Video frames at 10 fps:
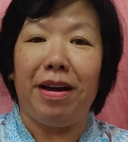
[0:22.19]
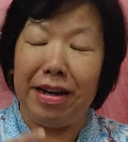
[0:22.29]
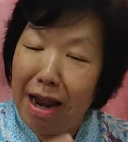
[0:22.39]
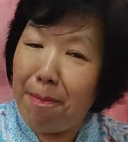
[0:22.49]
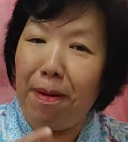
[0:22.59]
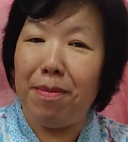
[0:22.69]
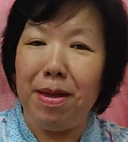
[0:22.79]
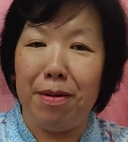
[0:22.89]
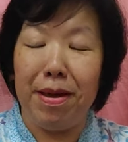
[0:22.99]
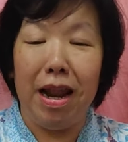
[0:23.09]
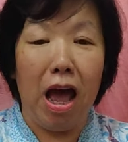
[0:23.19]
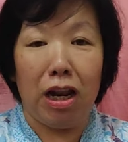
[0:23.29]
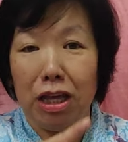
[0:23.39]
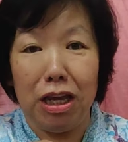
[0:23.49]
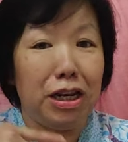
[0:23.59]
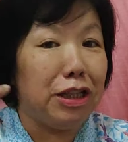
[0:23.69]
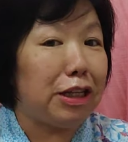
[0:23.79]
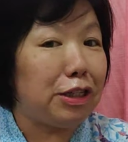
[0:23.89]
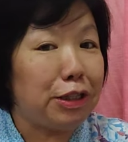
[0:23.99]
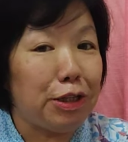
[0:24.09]
kenapa Berber hari ini
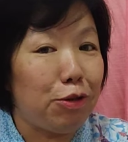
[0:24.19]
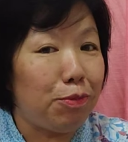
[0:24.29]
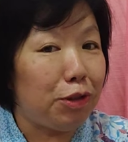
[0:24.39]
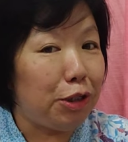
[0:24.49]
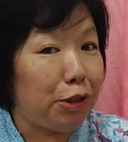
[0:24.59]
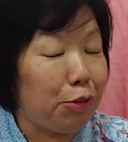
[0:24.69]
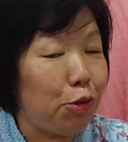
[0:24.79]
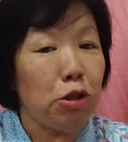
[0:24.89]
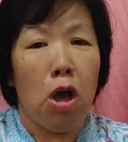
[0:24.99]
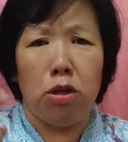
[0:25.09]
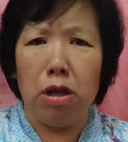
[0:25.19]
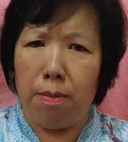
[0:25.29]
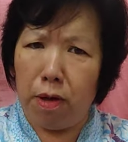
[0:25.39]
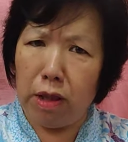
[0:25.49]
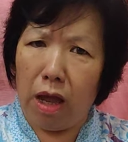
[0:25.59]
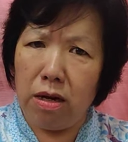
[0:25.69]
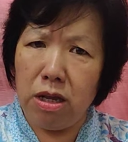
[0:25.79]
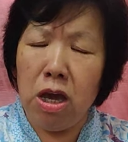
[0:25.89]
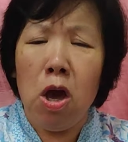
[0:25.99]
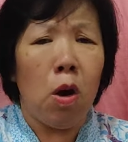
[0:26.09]
tersenyum terus sama tadi